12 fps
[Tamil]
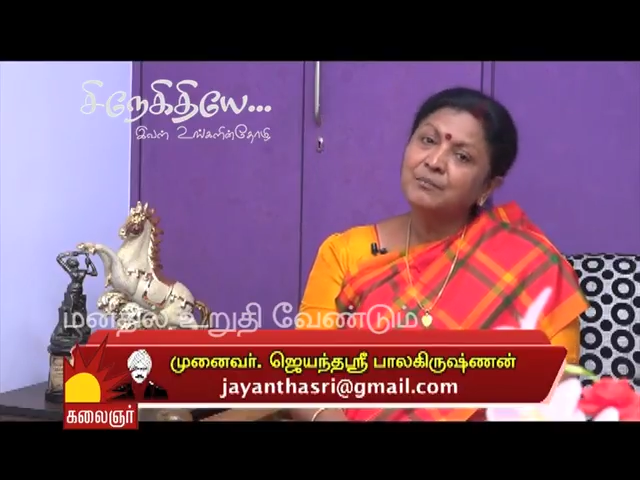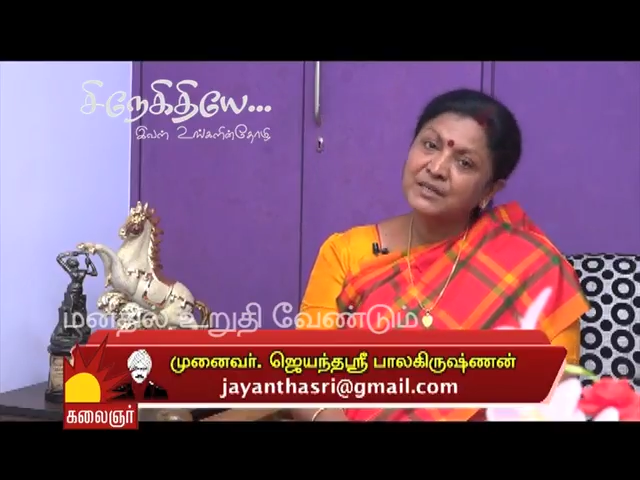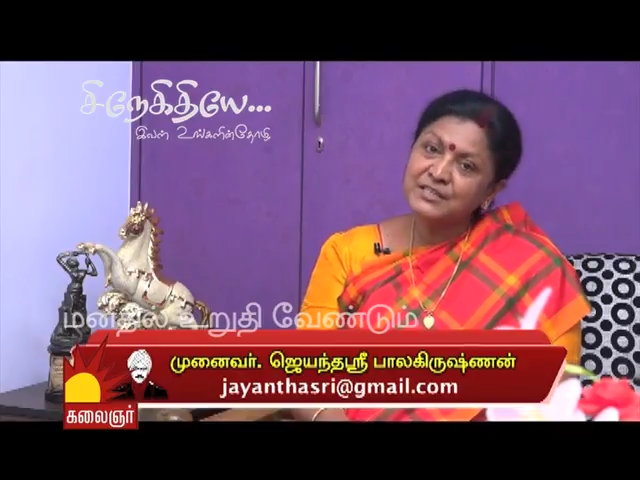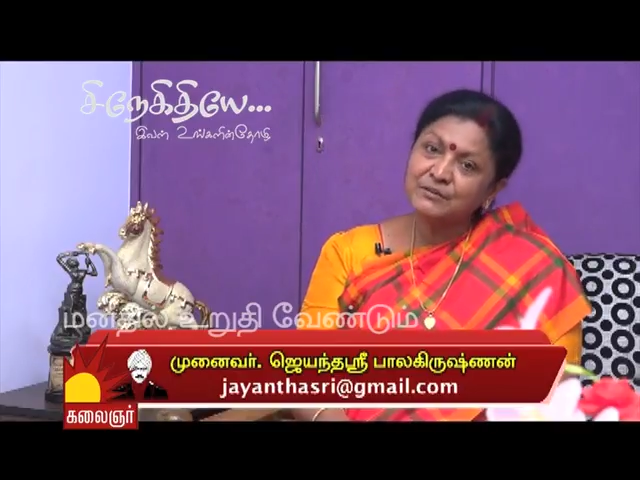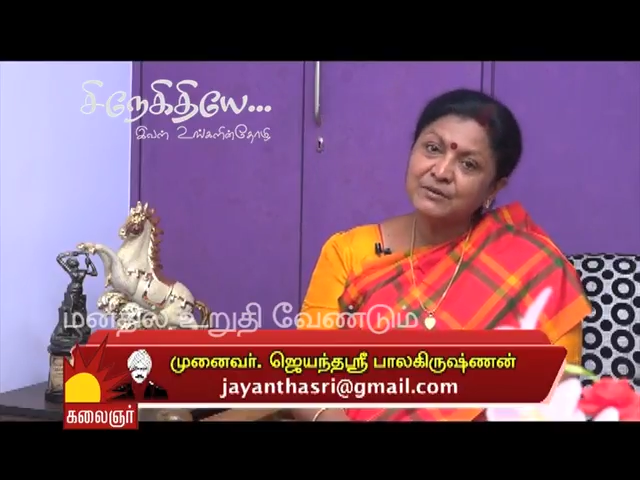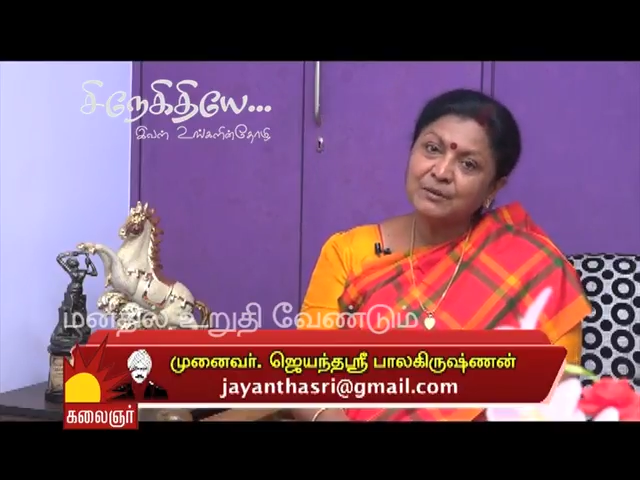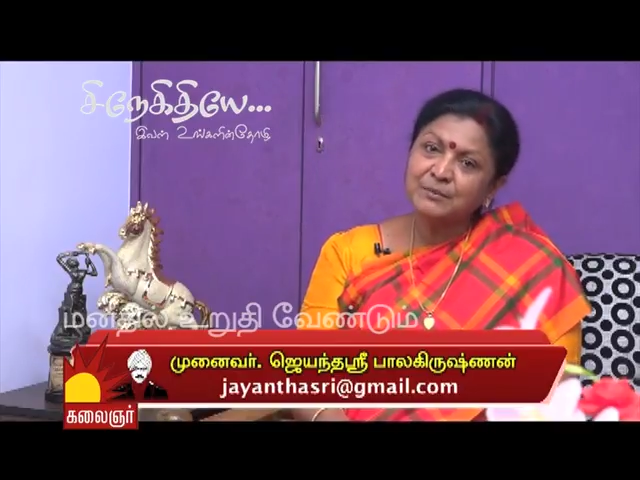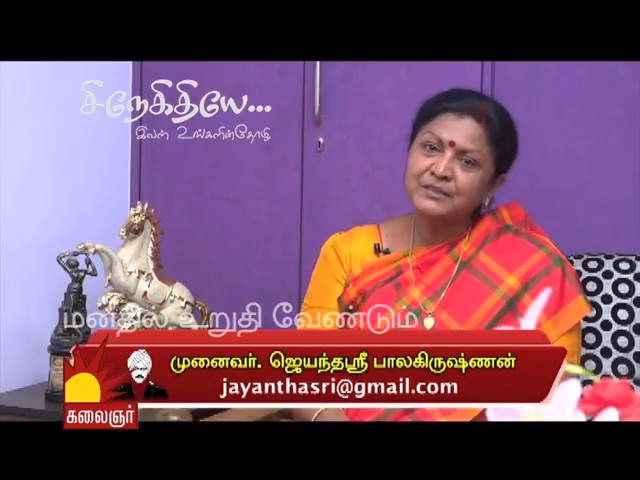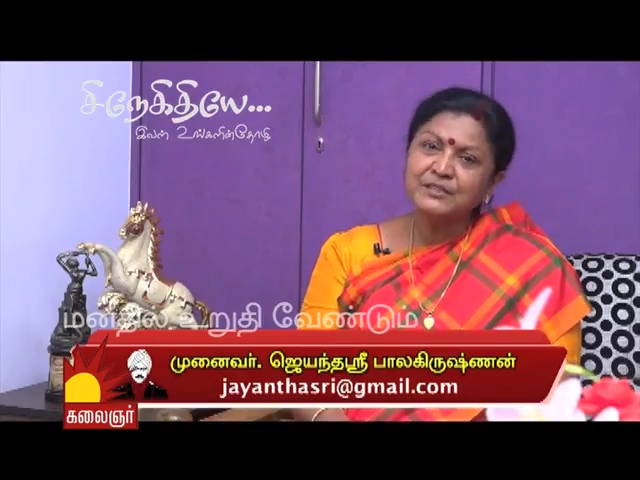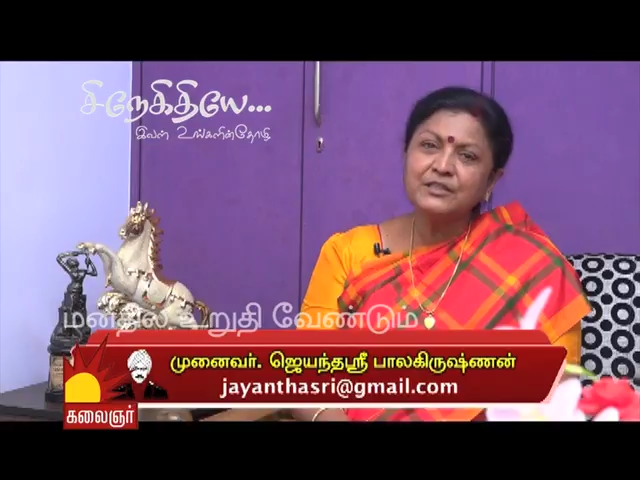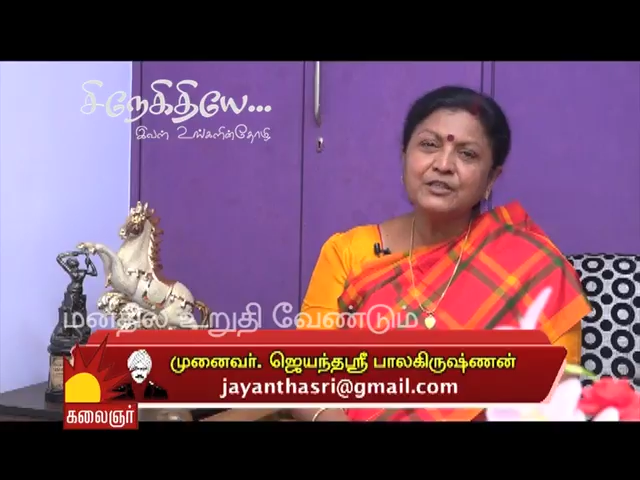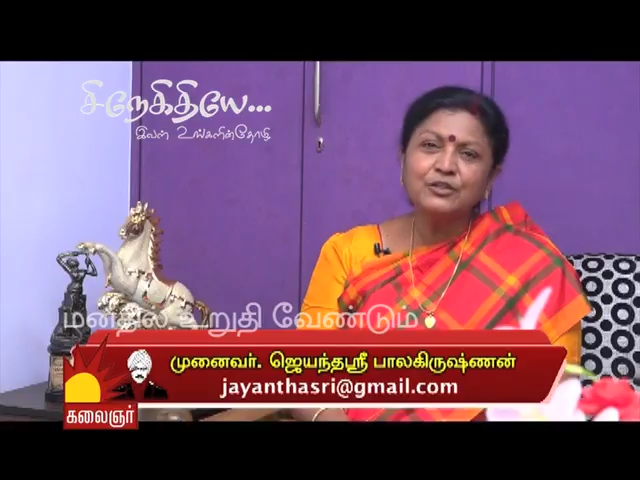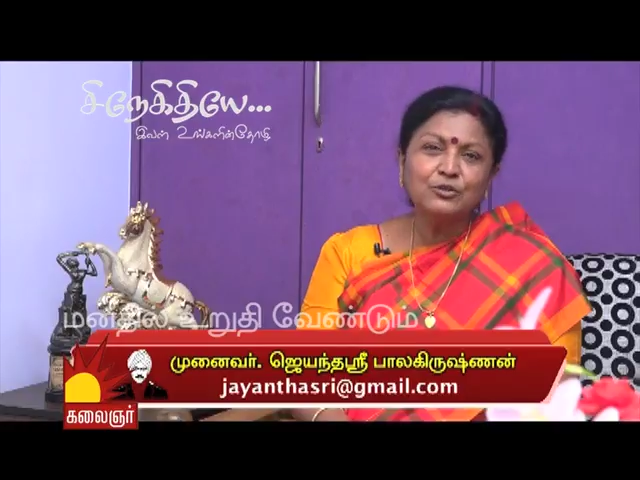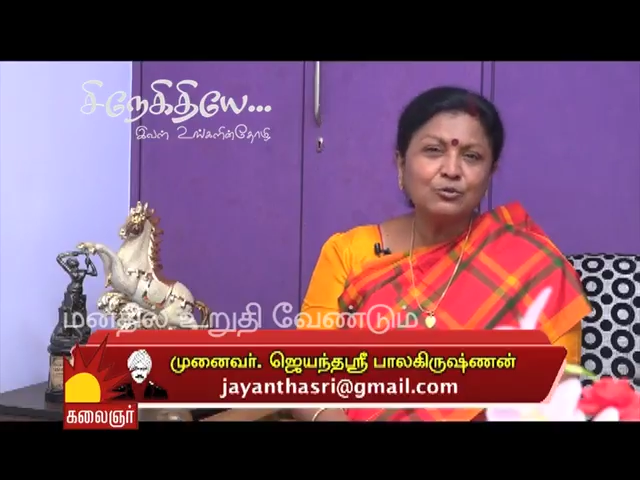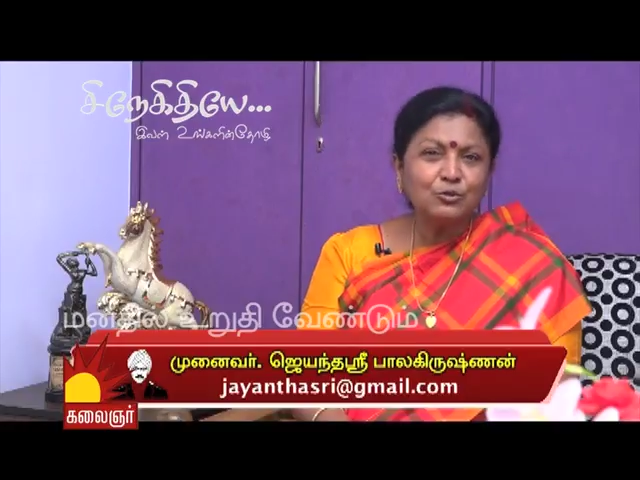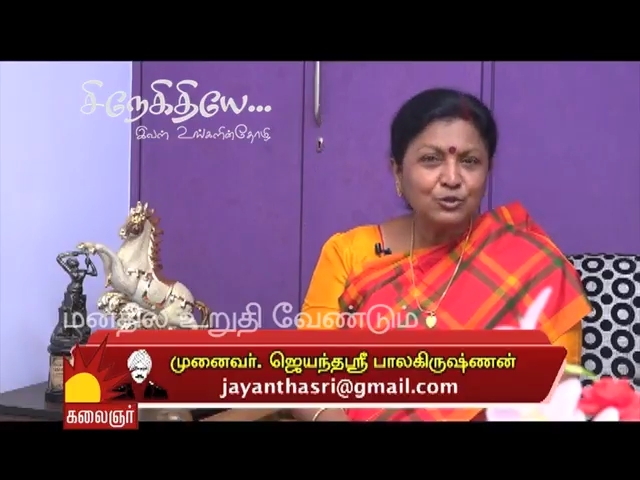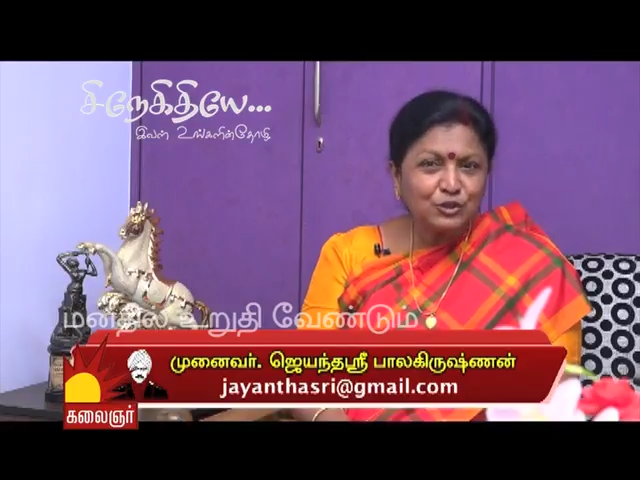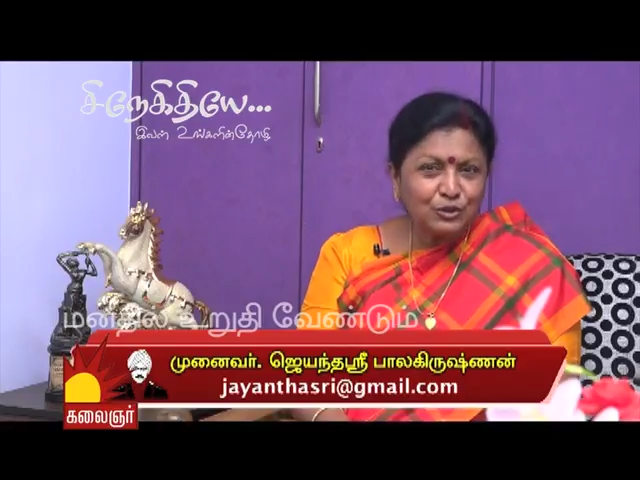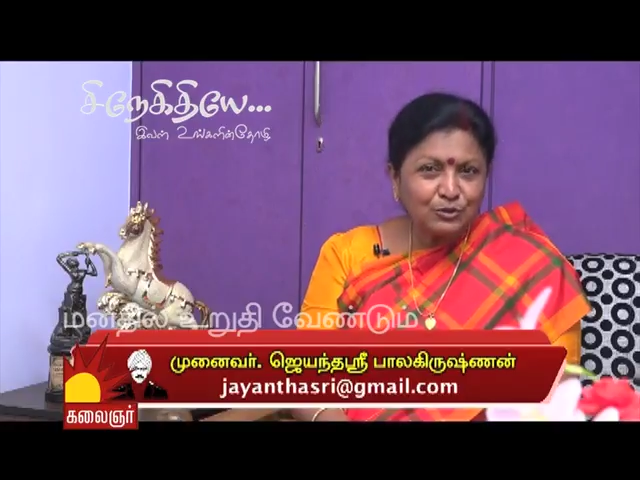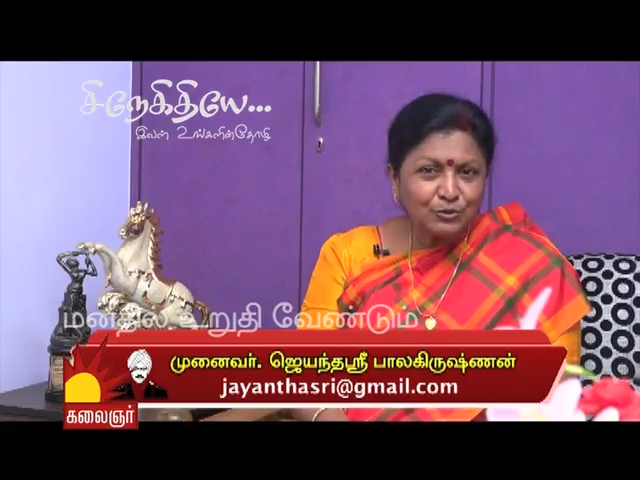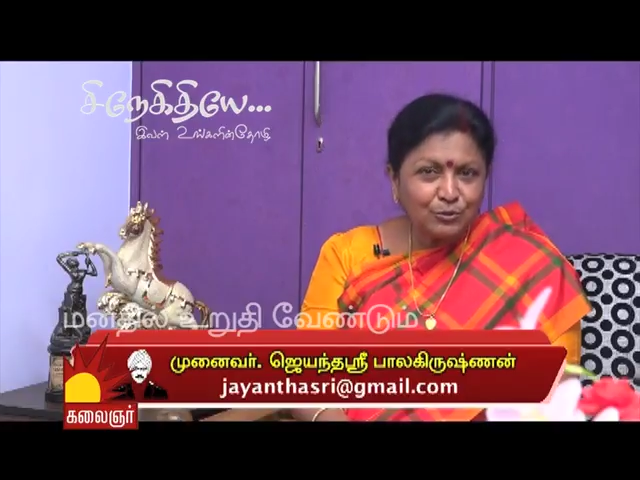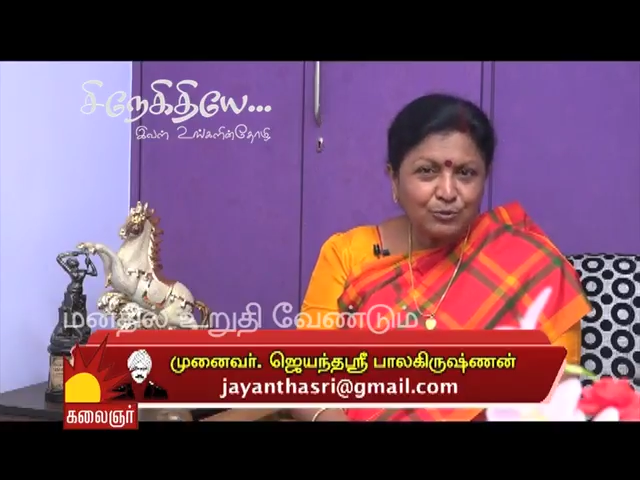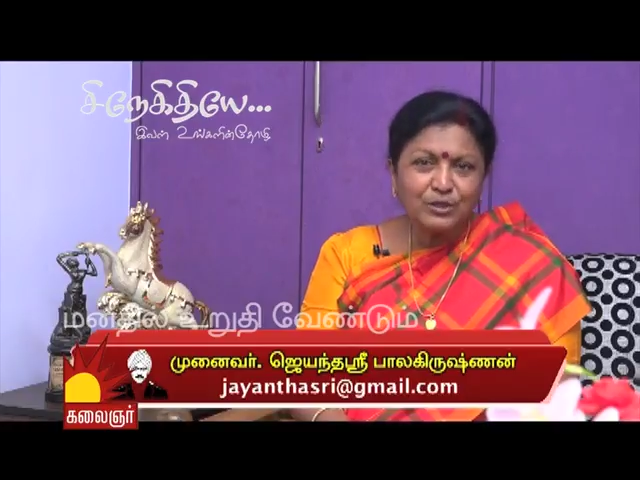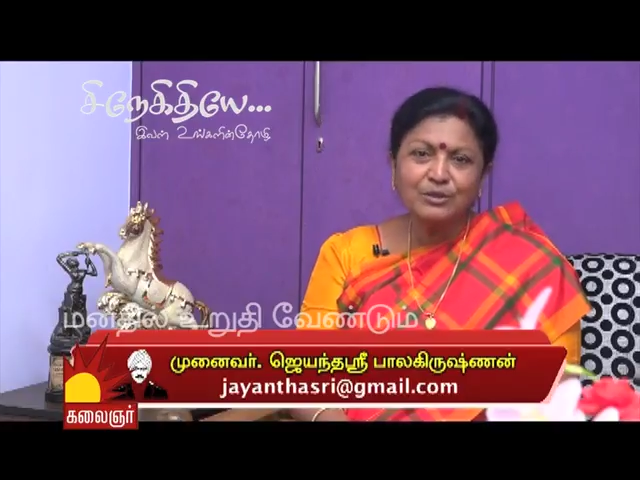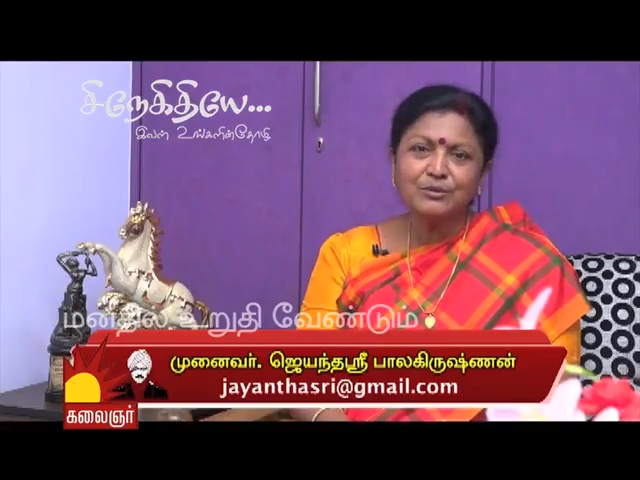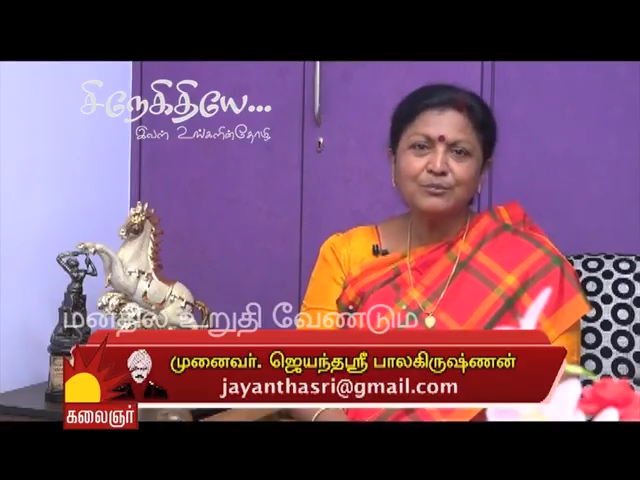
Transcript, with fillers: மற்றவர்களை பற்றி இன்னும் கொஞ்சம் கூட